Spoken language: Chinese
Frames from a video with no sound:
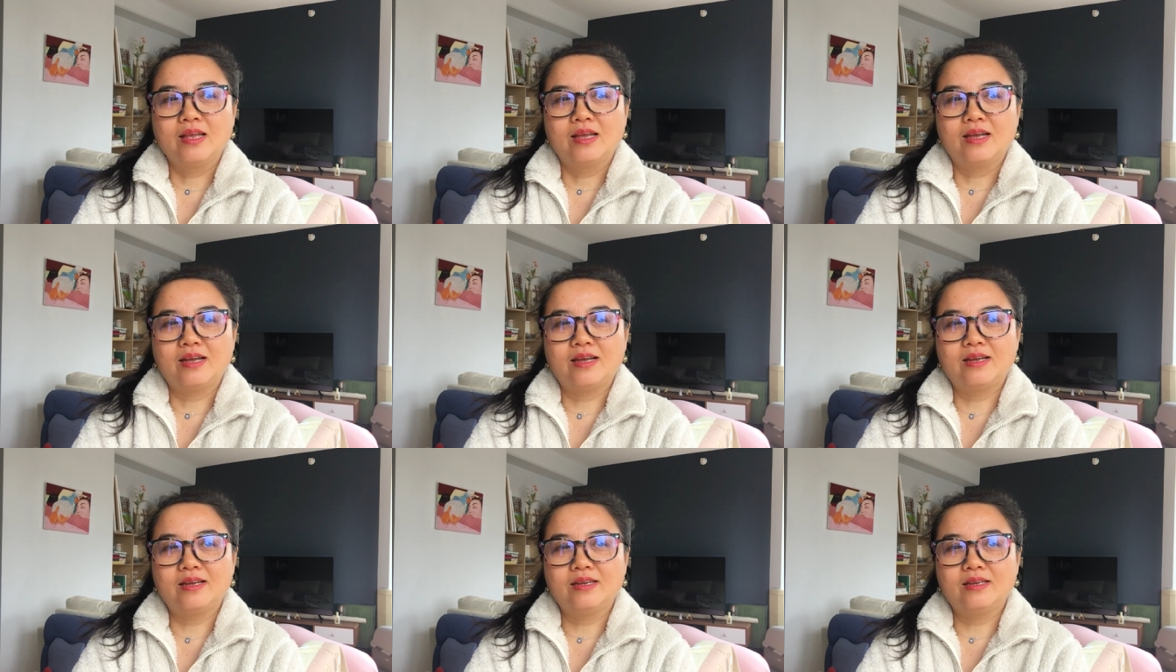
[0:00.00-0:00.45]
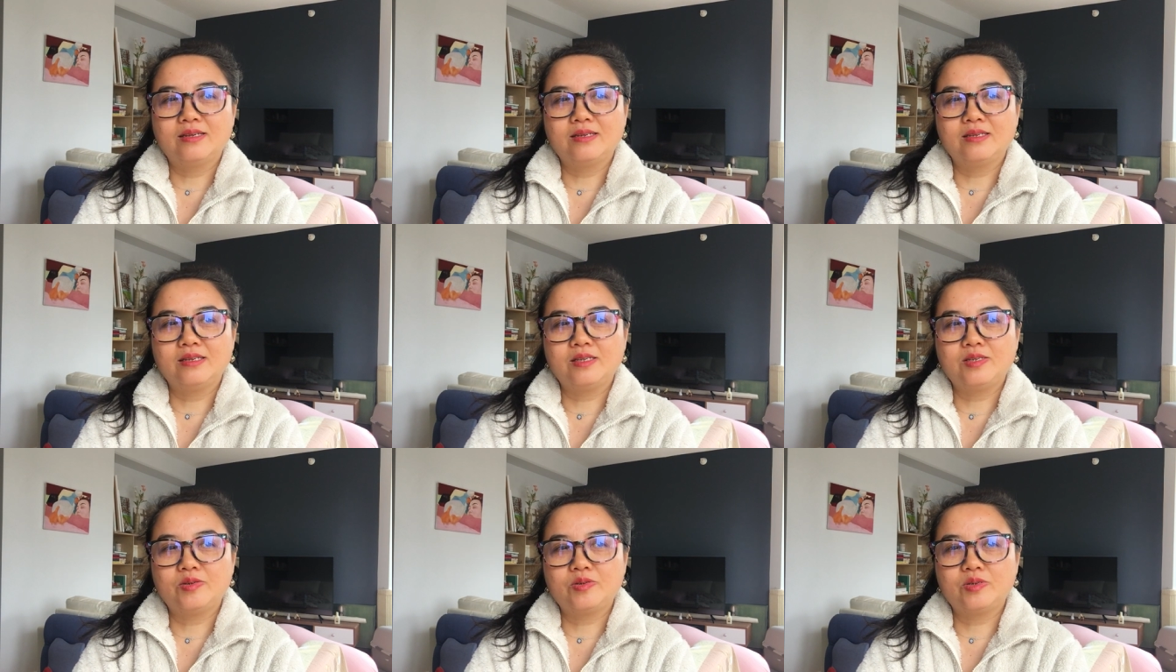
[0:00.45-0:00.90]
嗯，
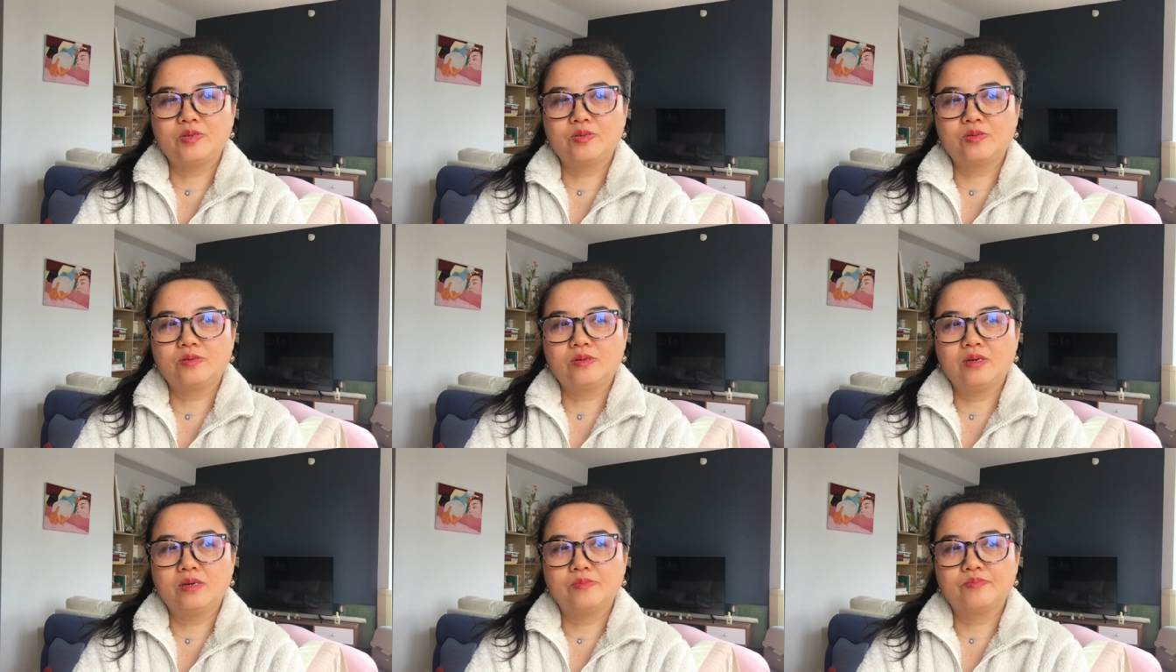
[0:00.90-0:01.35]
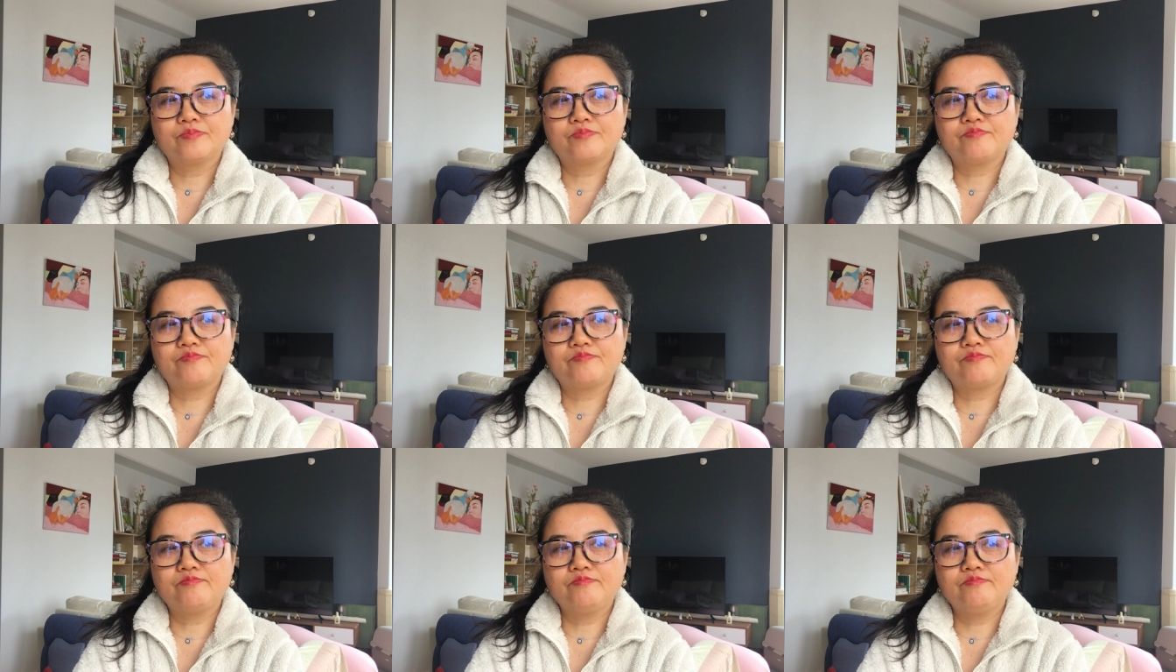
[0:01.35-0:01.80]
也就是说，
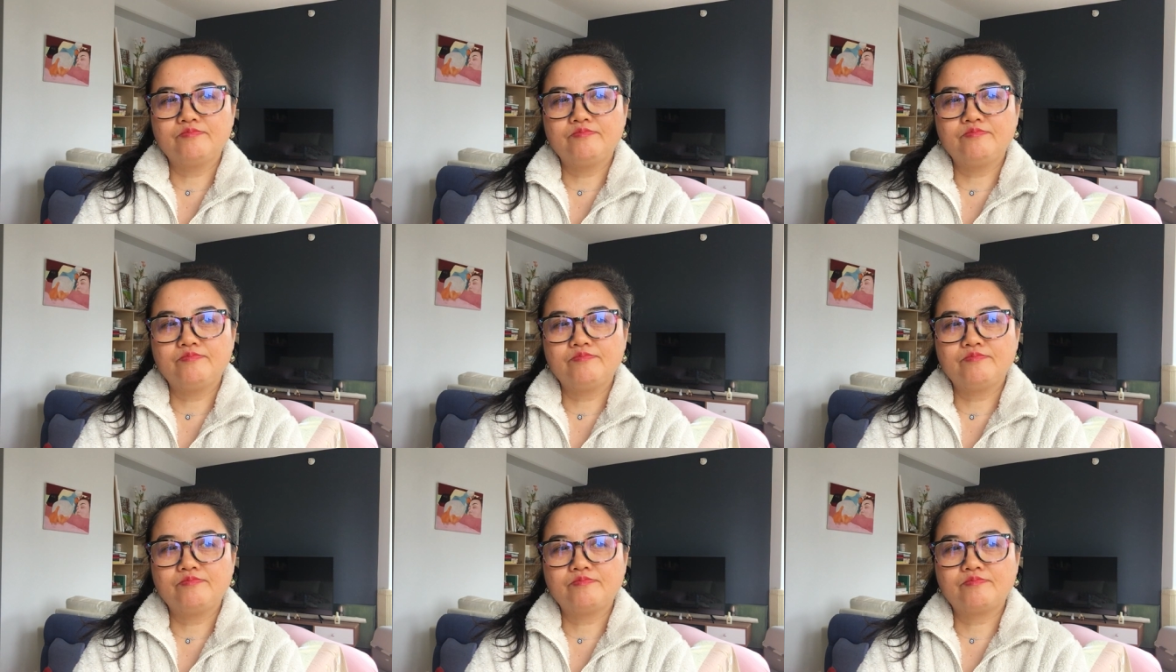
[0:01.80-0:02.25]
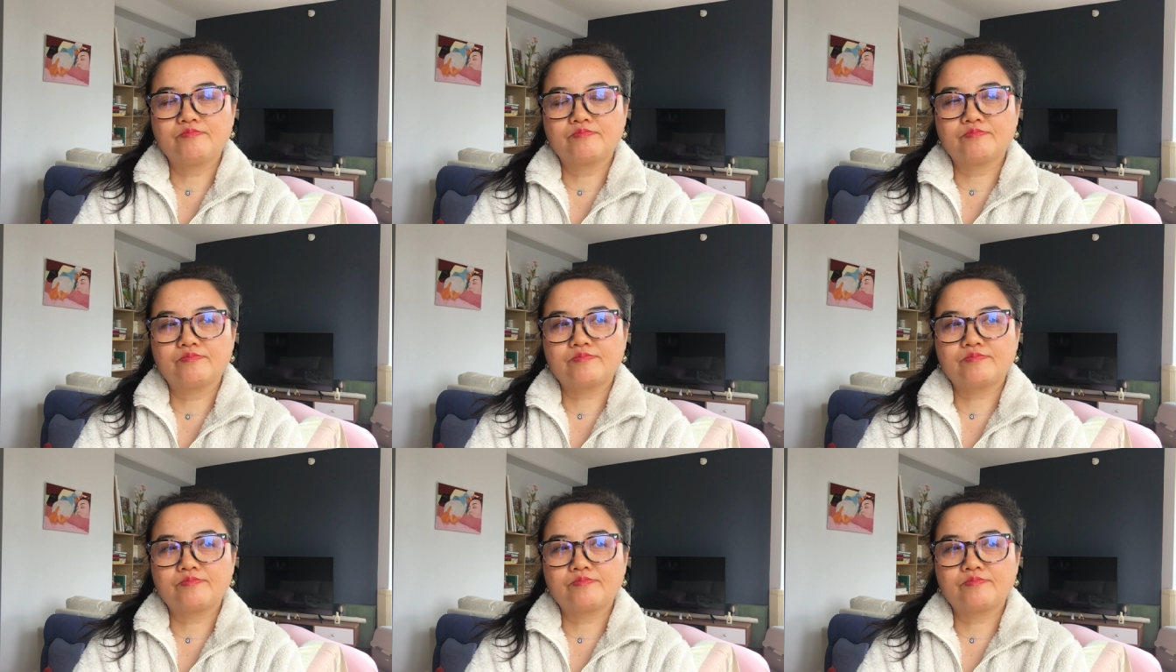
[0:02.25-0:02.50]
嗯，